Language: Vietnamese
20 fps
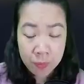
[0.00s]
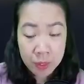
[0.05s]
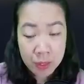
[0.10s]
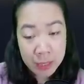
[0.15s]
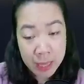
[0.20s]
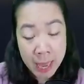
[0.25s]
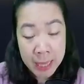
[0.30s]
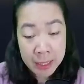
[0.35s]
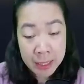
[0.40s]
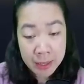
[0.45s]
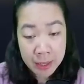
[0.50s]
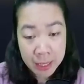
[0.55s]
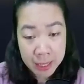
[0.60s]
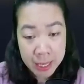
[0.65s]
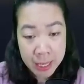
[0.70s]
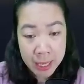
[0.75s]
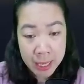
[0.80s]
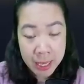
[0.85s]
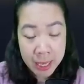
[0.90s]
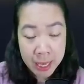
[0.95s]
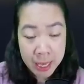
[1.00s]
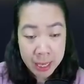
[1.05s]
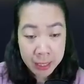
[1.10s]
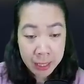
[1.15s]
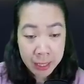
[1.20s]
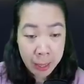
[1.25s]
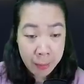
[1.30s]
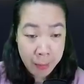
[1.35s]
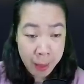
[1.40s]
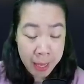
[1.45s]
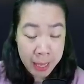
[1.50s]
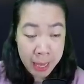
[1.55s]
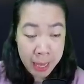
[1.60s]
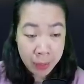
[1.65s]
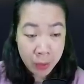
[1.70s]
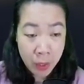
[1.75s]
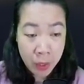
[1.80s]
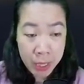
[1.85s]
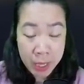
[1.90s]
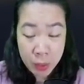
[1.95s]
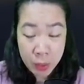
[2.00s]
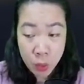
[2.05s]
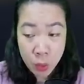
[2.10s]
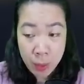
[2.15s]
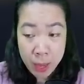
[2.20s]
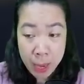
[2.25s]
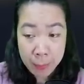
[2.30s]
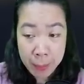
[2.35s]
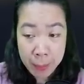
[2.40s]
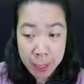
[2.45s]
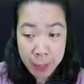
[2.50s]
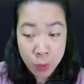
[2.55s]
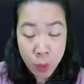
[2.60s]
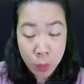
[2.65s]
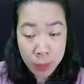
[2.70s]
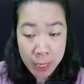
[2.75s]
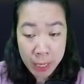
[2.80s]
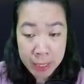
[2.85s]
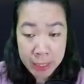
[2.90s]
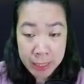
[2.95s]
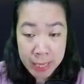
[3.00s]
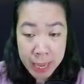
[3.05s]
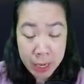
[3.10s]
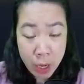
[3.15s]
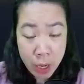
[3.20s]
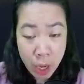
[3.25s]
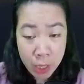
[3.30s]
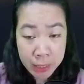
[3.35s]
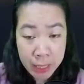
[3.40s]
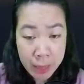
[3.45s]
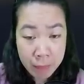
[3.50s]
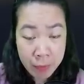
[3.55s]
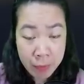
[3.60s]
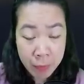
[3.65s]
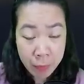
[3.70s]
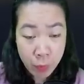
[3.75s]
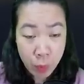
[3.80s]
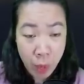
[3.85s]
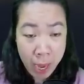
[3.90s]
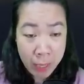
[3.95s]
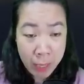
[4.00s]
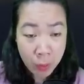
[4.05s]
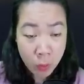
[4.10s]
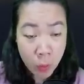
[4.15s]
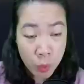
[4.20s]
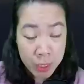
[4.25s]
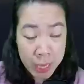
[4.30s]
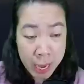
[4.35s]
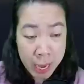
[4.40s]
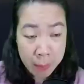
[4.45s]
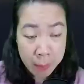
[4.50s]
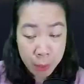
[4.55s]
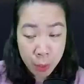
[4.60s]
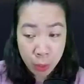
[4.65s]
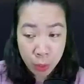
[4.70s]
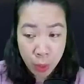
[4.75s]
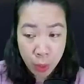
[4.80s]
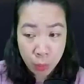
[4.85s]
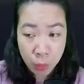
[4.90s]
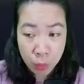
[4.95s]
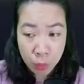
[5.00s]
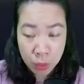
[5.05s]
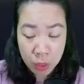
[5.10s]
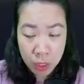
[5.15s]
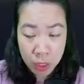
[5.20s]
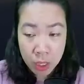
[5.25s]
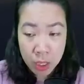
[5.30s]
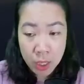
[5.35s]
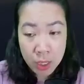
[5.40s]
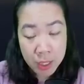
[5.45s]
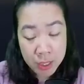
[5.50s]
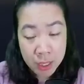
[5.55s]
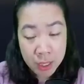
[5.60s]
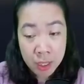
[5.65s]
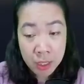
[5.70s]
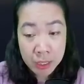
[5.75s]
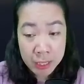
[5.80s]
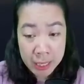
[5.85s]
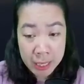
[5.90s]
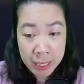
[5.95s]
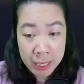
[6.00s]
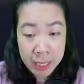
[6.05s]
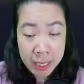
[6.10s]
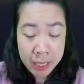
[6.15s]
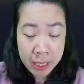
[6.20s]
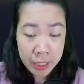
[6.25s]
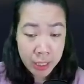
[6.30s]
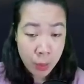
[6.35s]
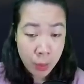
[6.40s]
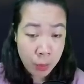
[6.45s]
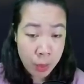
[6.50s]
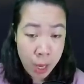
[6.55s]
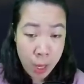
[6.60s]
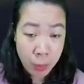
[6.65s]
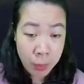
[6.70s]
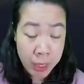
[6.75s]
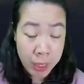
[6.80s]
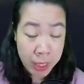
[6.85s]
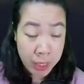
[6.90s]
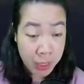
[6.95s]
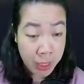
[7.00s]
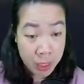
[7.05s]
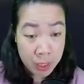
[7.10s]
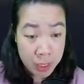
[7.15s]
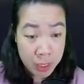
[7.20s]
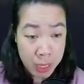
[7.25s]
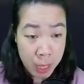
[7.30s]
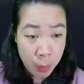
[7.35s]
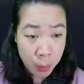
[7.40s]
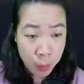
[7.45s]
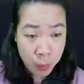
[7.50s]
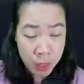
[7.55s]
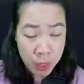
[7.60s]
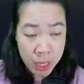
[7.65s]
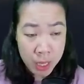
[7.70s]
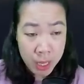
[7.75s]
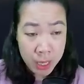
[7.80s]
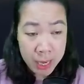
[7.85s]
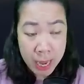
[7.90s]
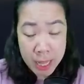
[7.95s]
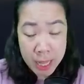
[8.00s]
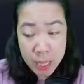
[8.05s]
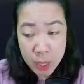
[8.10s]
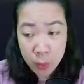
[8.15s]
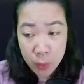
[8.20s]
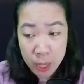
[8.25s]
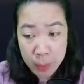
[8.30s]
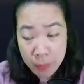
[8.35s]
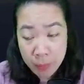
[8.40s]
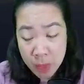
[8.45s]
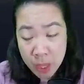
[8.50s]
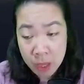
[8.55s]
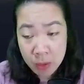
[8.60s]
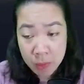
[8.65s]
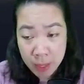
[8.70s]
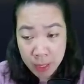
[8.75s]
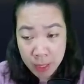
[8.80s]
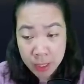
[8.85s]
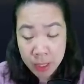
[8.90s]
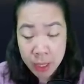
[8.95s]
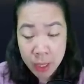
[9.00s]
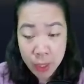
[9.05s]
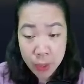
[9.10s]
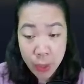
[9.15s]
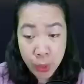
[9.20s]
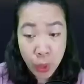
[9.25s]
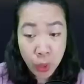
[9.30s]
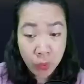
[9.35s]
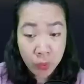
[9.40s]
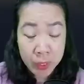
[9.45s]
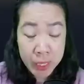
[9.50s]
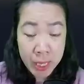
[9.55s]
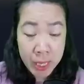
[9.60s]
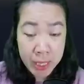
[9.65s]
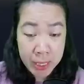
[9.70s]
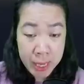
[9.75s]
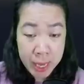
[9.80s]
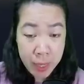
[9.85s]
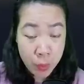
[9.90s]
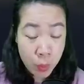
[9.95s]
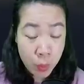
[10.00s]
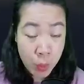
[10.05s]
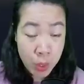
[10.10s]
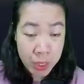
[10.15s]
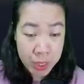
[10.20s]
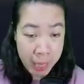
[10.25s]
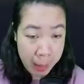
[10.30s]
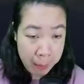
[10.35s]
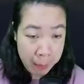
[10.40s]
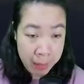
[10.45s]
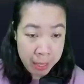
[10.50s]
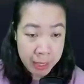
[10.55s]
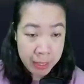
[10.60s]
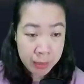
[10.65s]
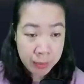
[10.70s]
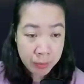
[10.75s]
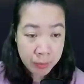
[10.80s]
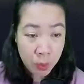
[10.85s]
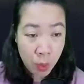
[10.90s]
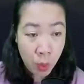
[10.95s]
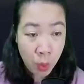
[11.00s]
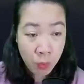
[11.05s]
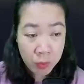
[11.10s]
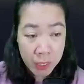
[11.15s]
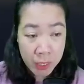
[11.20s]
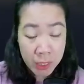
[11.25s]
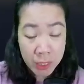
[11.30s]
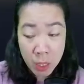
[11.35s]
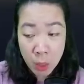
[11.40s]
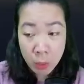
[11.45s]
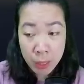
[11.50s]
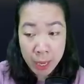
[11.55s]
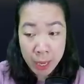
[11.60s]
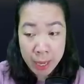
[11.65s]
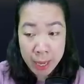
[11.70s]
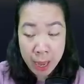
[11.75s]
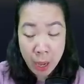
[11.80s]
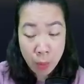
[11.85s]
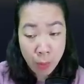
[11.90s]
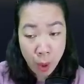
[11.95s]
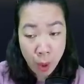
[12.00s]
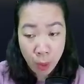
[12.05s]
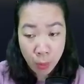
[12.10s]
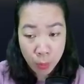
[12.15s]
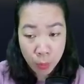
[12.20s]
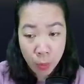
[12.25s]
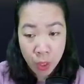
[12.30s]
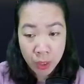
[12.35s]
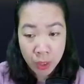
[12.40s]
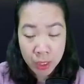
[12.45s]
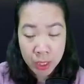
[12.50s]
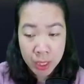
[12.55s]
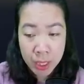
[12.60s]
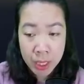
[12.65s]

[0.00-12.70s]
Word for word: Anh Dương Hy, ngày mai anh có thể giúp em đến cục cảnh sát hỏi thăm về vụ án của cha em được không? Dương Hy trong lòng liền gợn sóng. Đã nhiều năm như vậy, đối với cái chết của cha mình, cô vẫn không ngày nào bỏ cuộc.